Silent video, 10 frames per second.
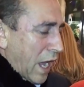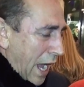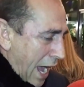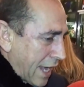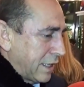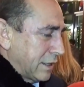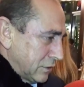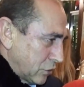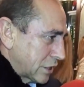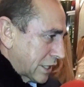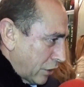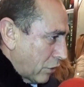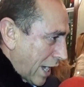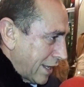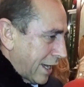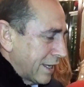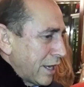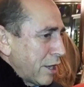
hay, no es que no haya,